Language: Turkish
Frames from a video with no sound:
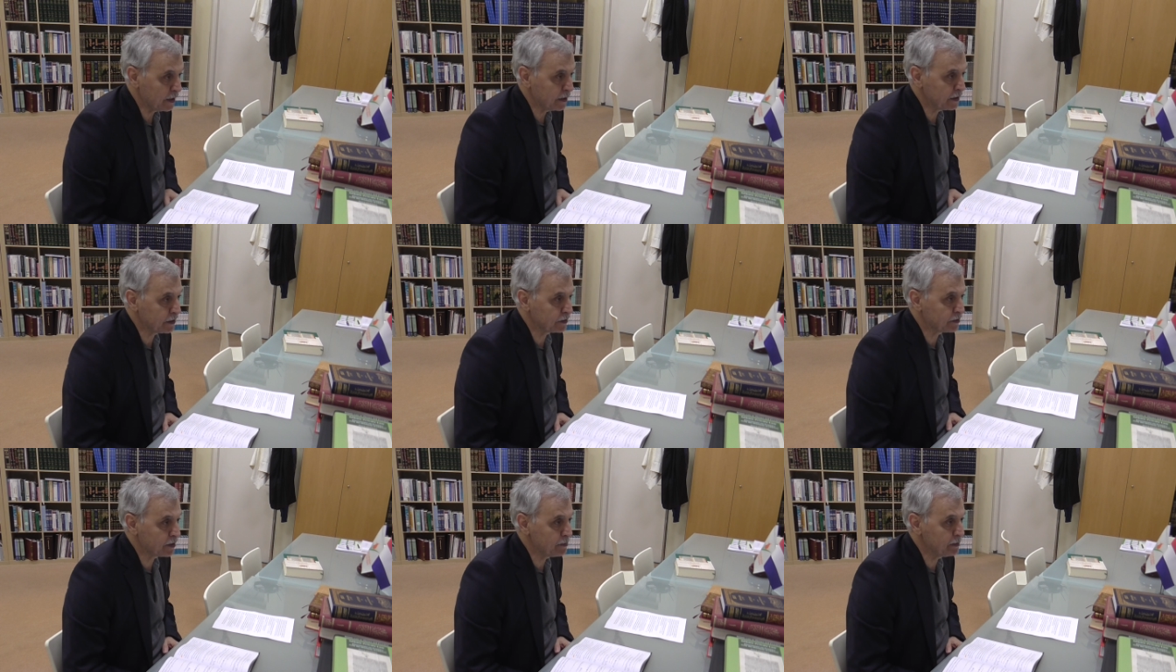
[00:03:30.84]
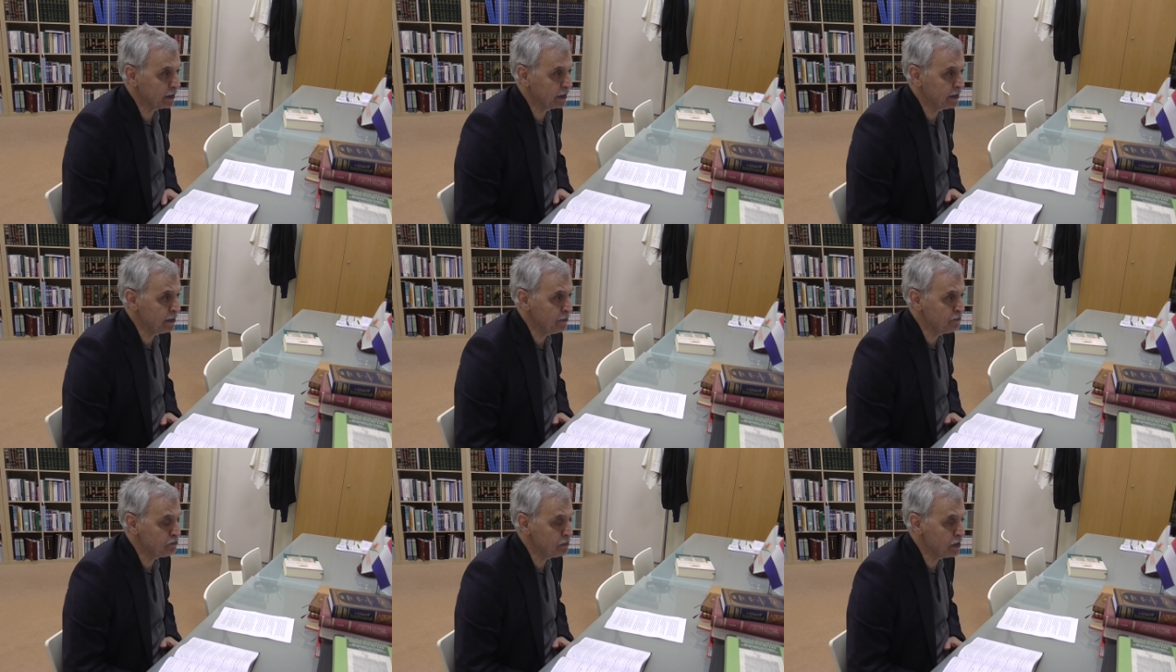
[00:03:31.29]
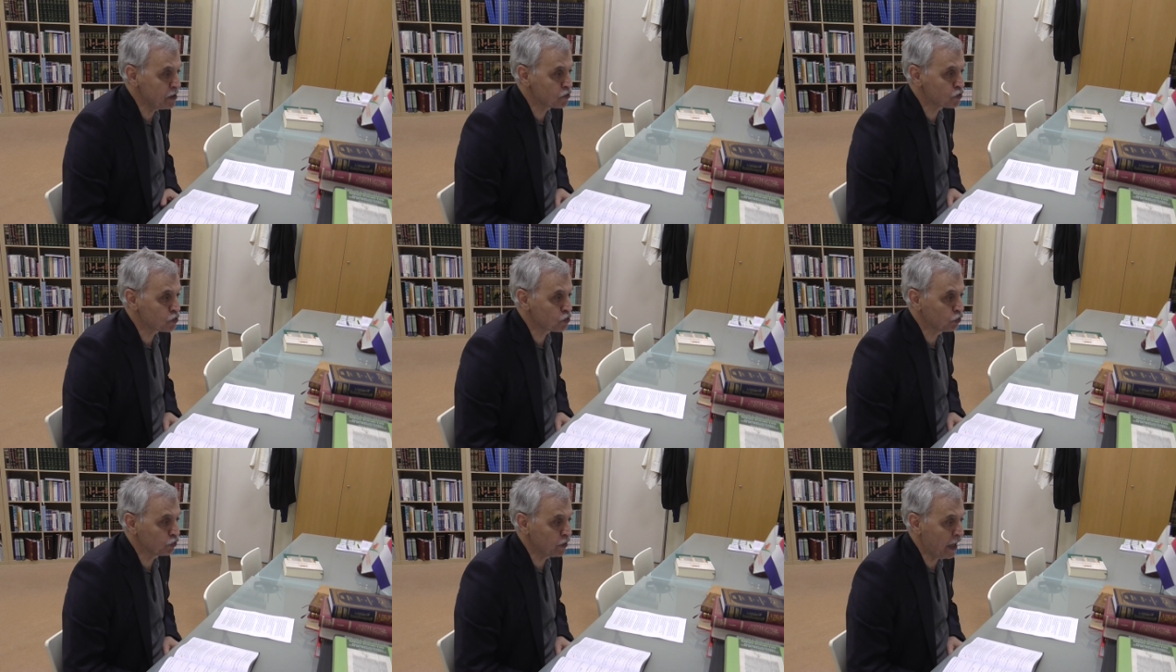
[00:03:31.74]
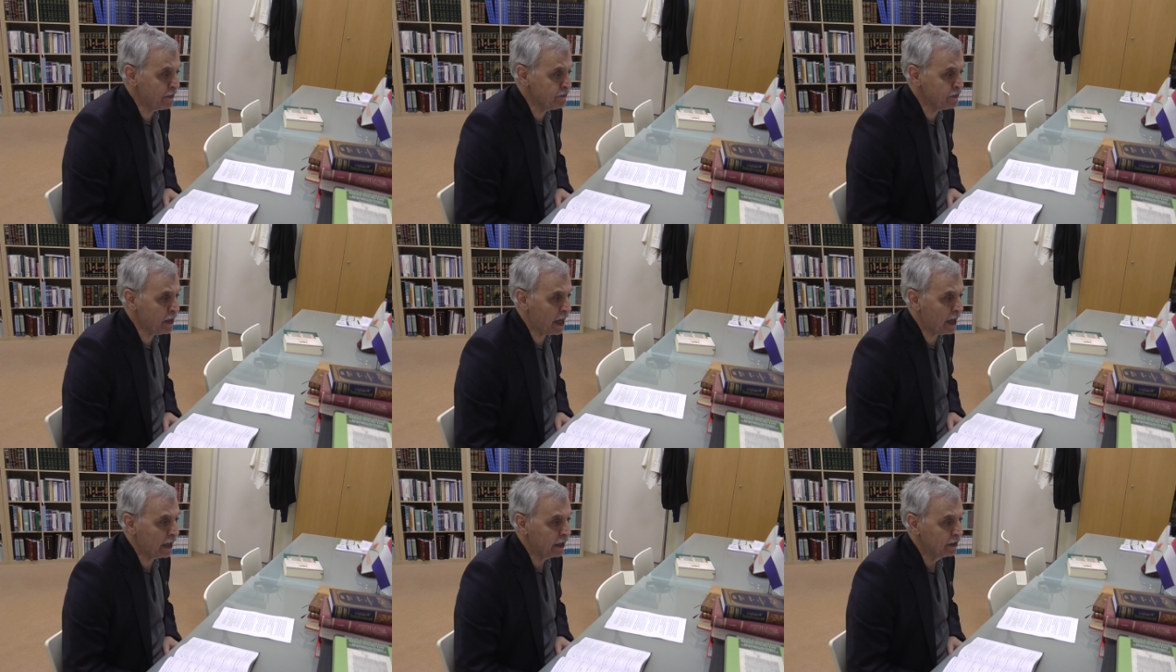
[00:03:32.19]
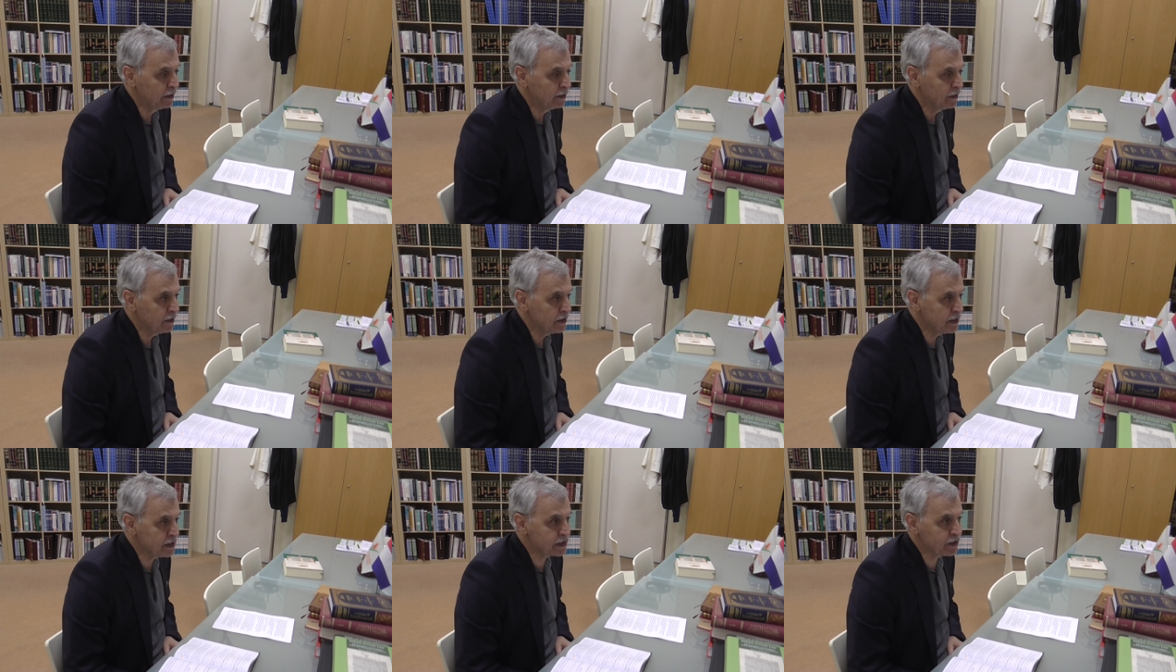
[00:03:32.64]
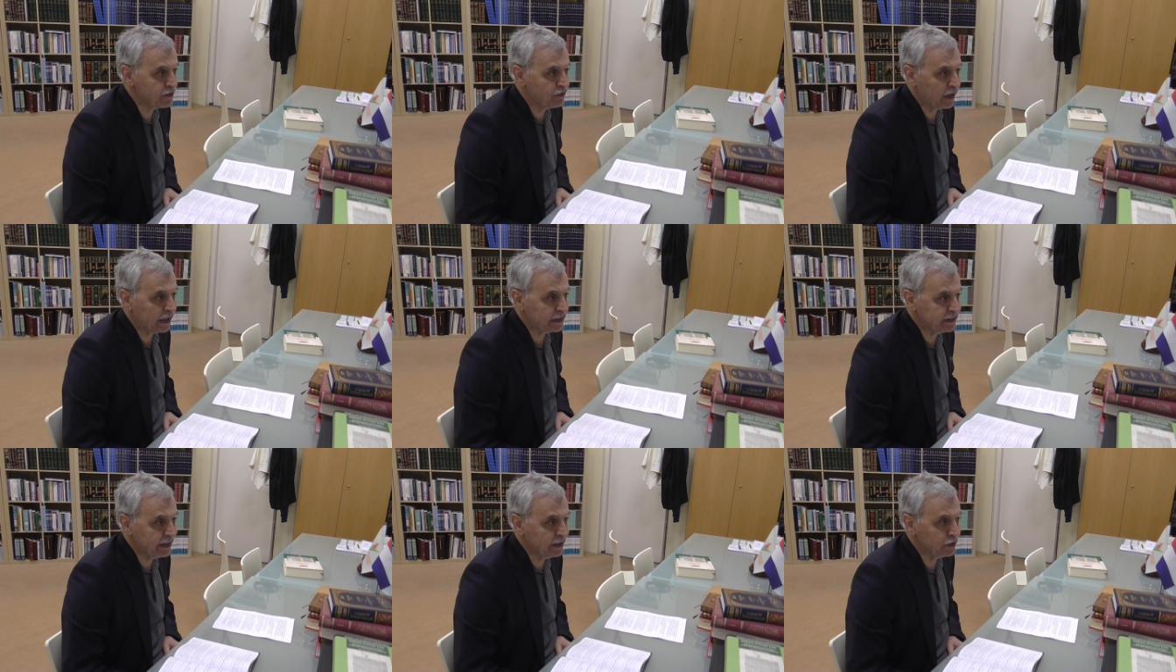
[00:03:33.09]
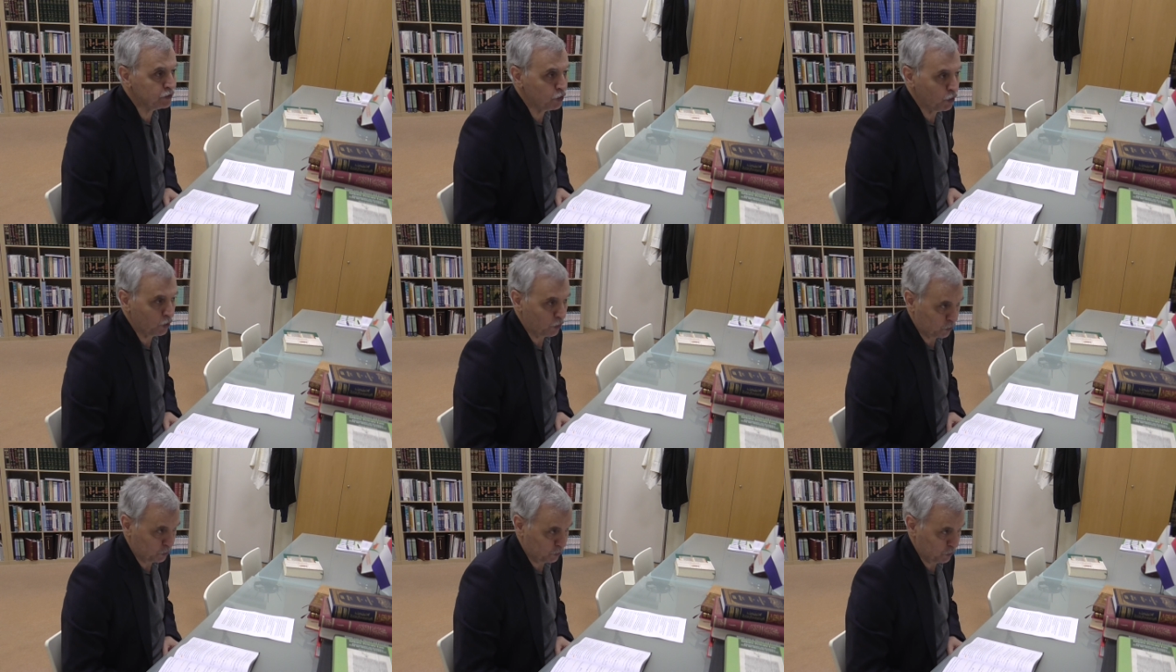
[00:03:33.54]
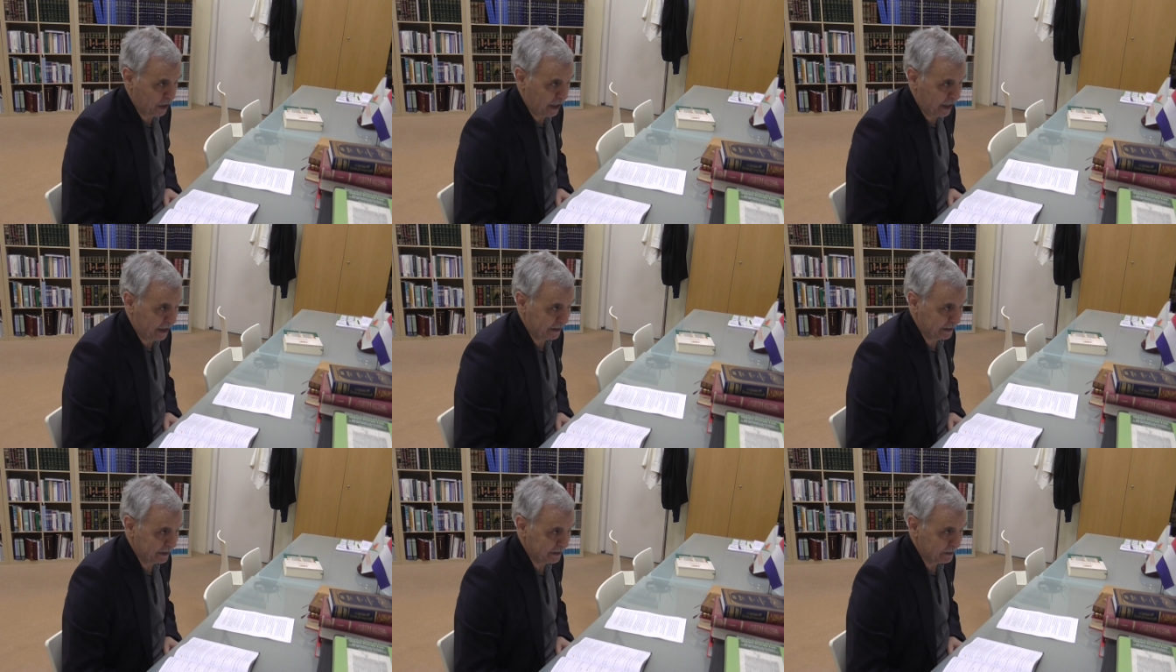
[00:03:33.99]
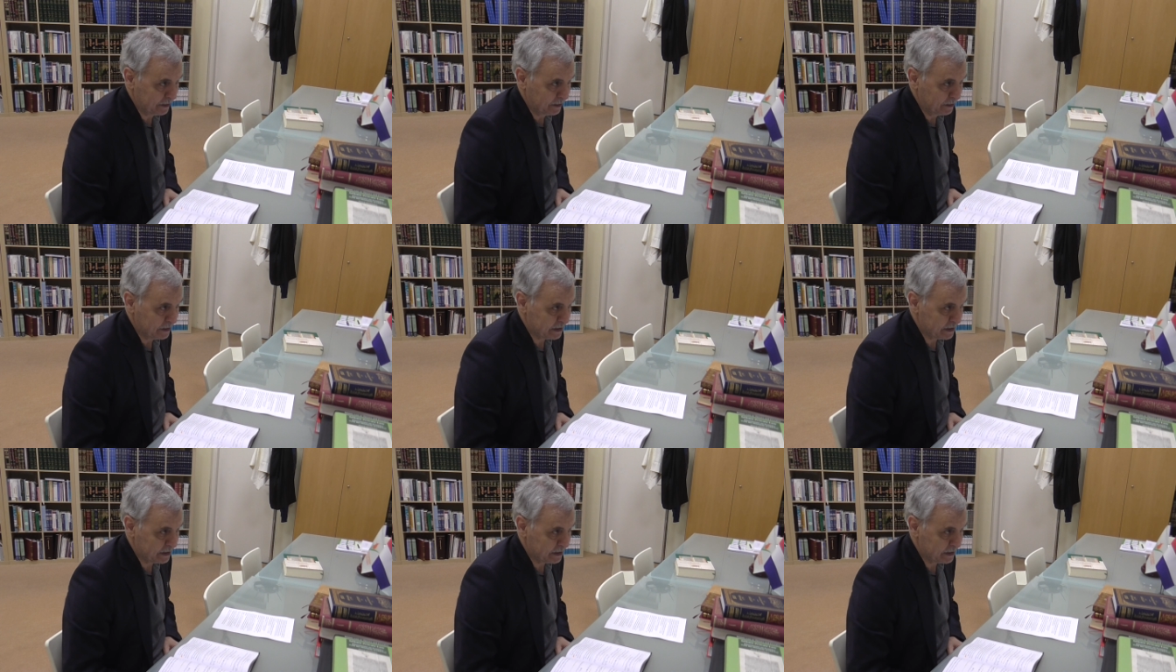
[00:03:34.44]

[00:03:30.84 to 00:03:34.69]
anlatabildim mi? Bir sudan da istifade ediyordu yani.